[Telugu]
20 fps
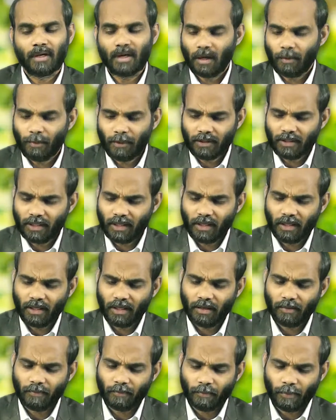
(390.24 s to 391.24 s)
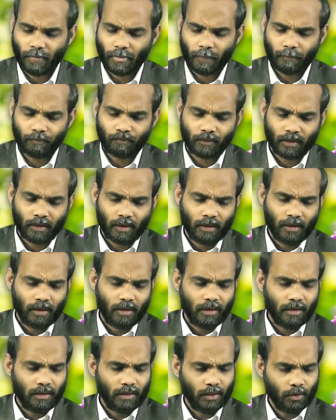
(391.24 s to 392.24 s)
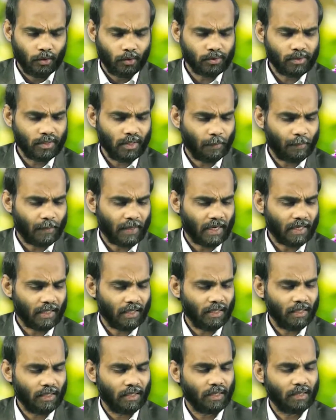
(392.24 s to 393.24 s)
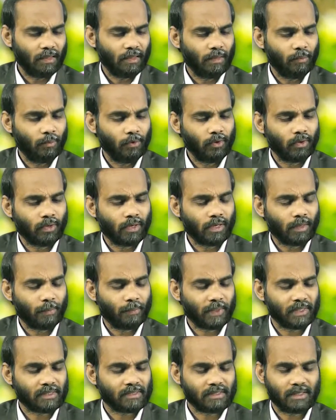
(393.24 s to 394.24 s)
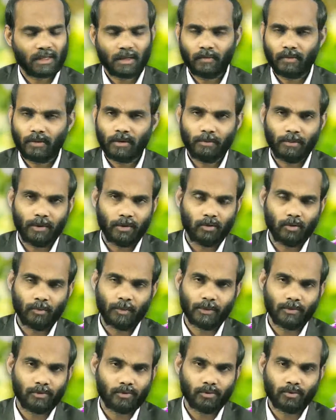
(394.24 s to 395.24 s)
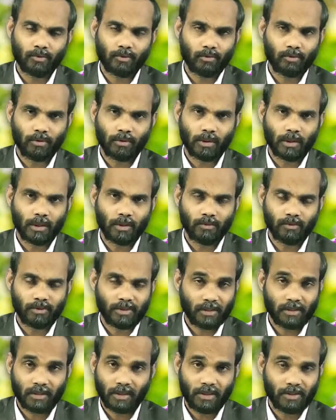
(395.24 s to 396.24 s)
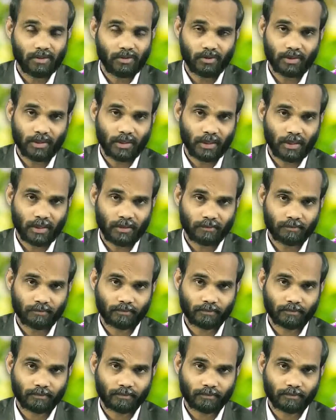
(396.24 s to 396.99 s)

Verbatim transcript: కాబట్టి ఈ రోజున ప్రకటన గ్రంథము యొక్క ప్రస్తావన మీతో పంచుకుంటున్నాను చిత్తగించండి